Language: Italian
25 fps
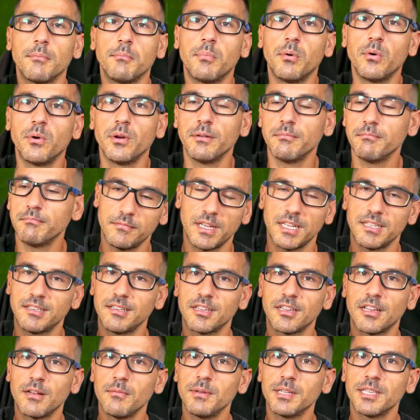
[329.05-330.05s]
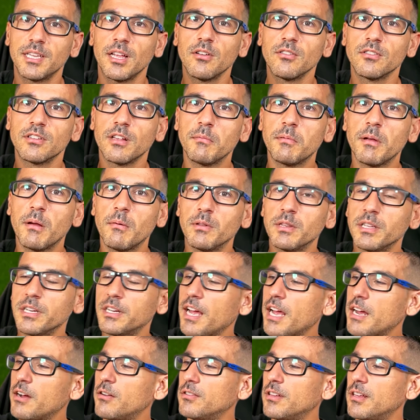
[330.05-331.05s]
poi esattamente non sappiamo di
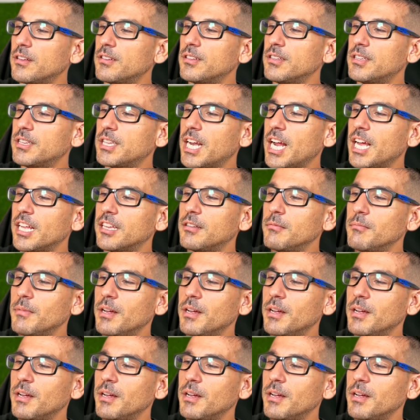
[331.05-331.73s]
che cosa si tratti,